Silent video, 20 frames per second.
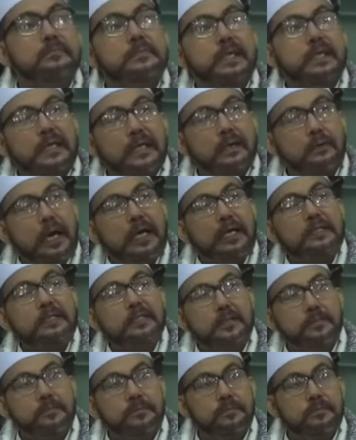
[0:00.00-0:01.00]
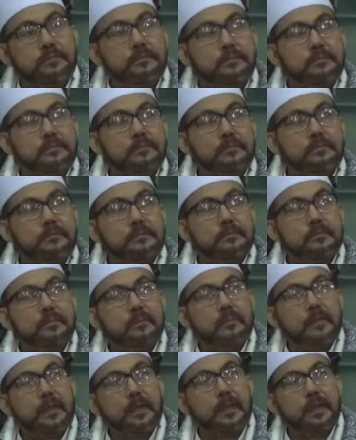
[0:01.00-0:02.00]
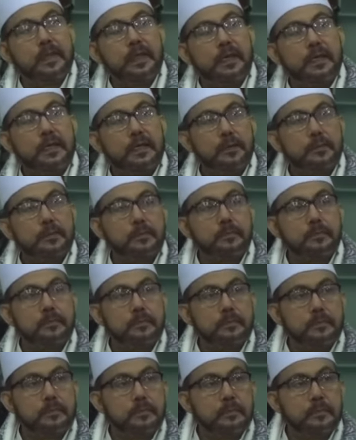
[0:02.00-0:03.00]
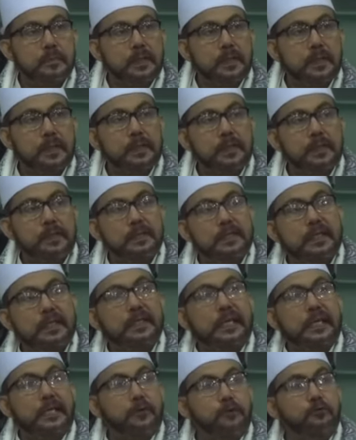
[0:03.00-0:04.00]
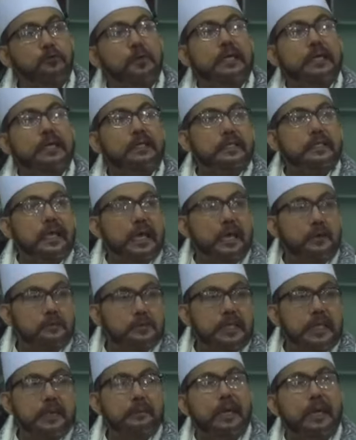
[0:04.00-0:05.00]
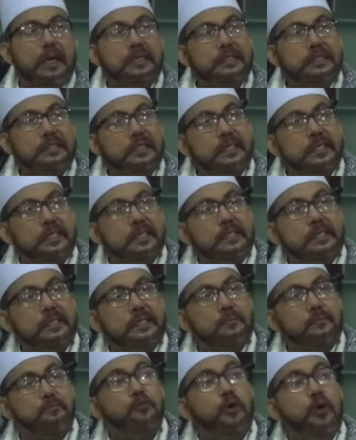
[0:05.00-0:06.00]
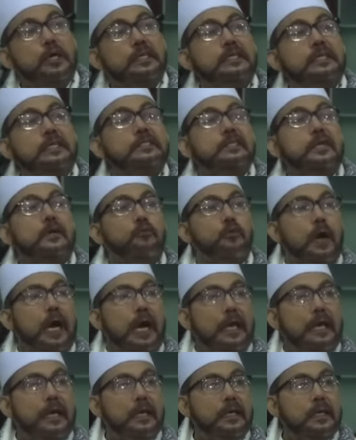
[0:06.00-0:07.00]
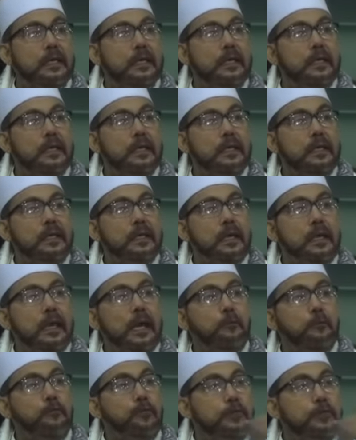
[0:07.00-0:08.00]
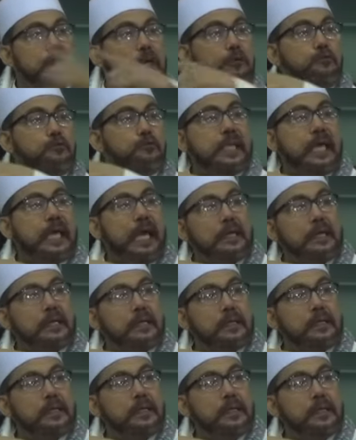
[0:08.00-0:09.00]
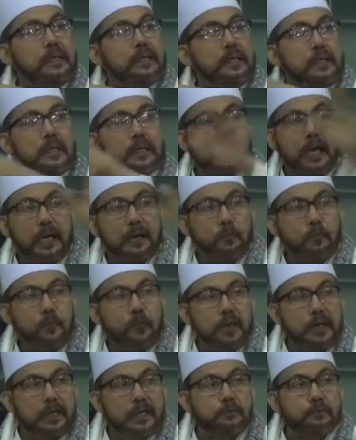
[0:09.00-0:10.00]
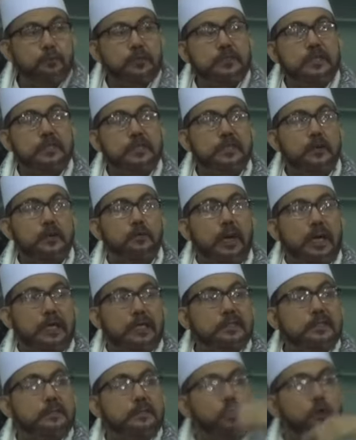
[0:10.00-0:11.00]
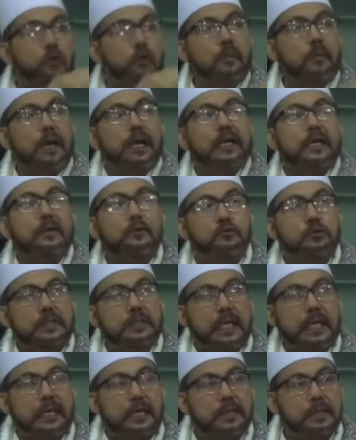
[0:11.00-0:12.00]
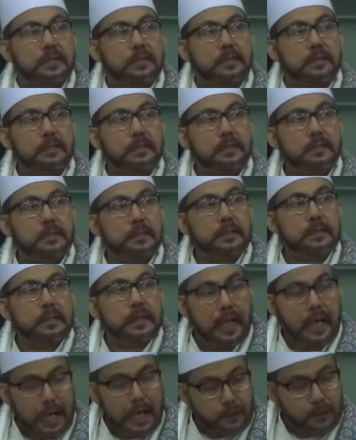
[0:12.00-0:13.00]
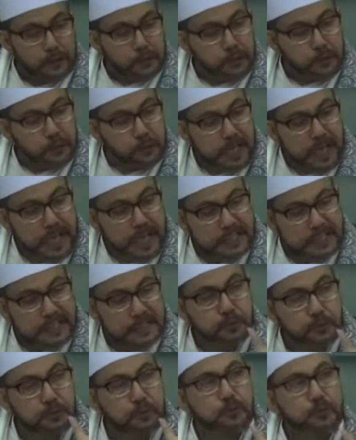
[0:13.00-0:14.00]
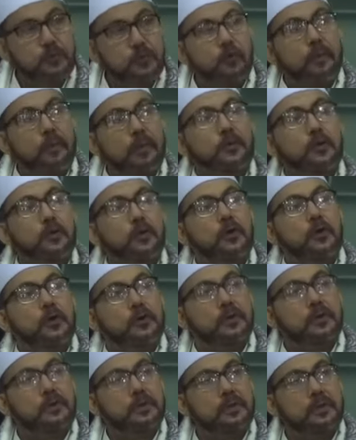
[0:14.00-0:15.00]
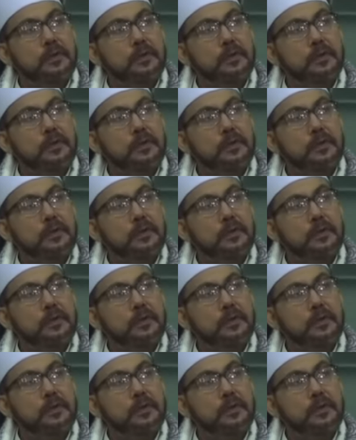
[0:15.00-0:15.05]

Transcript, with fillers: karena wajib ya Ya dan juga kita harus tambahin sedikit nih, puasa Syawal punya utang. Nggak boleh puasa Syawal sebelum bayar utang. Harus lunasi dulu Ramadan.